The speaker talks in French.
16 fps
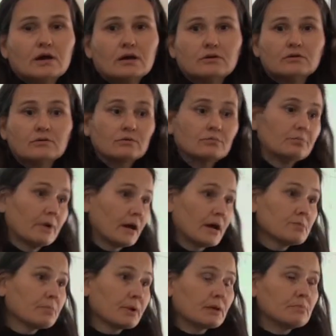Euh,
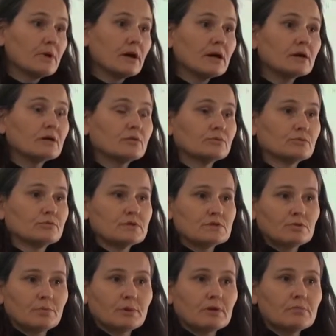pareil, primaire, quand on va
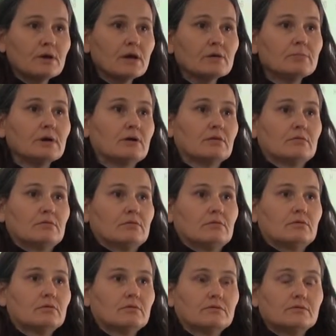sur primaire, bah,
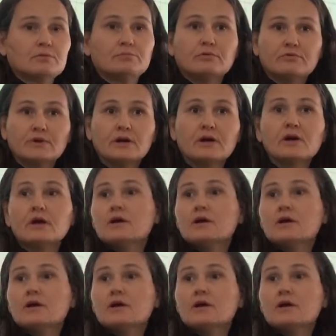c'est pour faire.